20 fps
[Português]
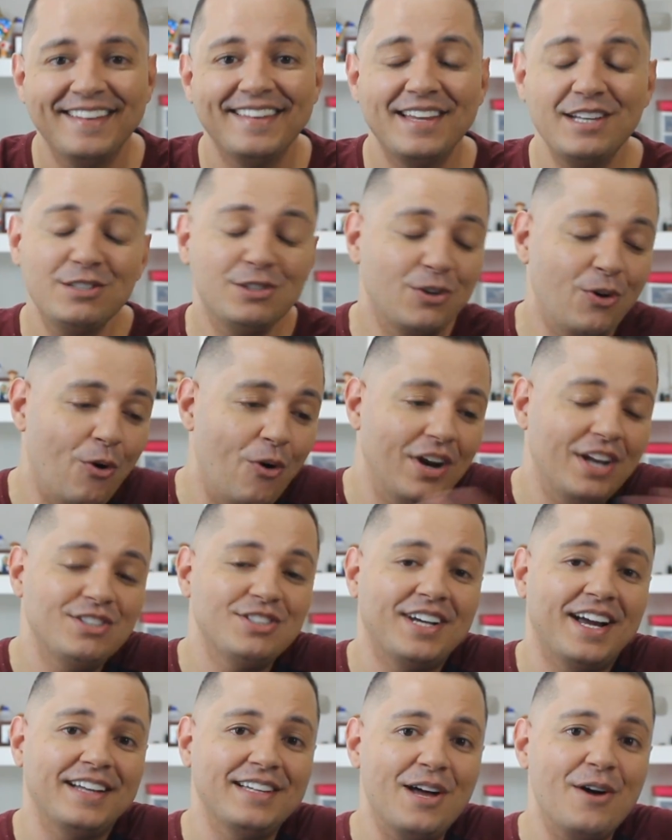Escolha
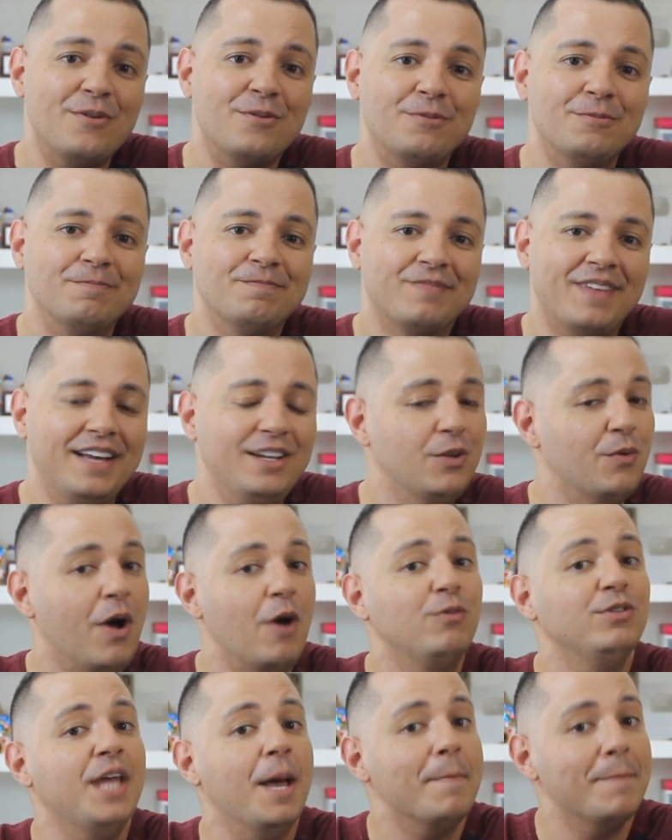de cada um, né? Não
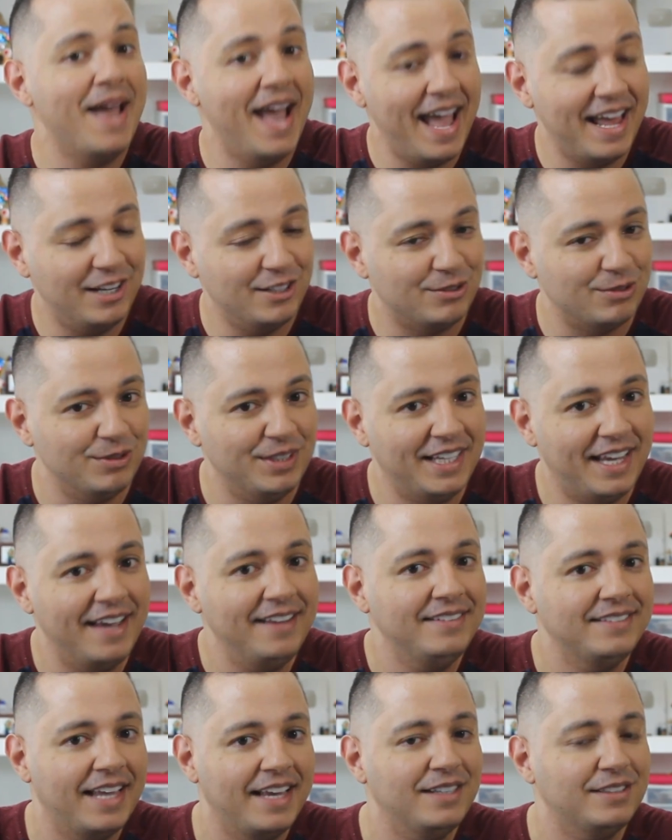é um demérito.
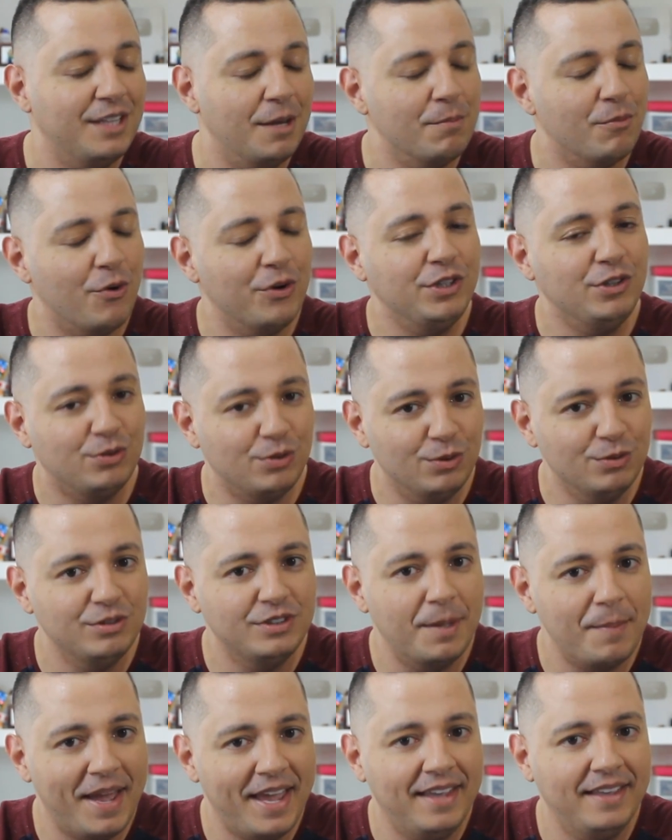Ninguém tem que ser bom em tudo
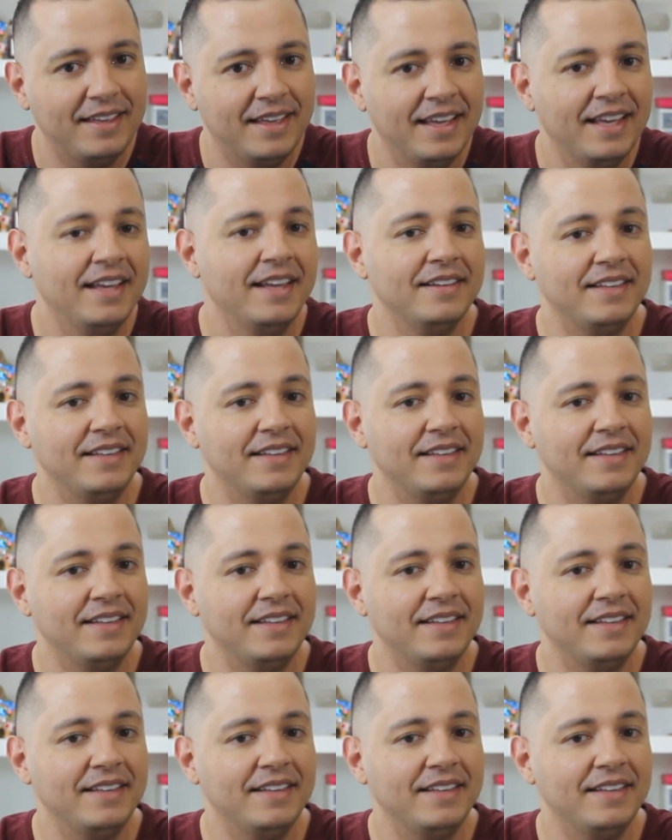também.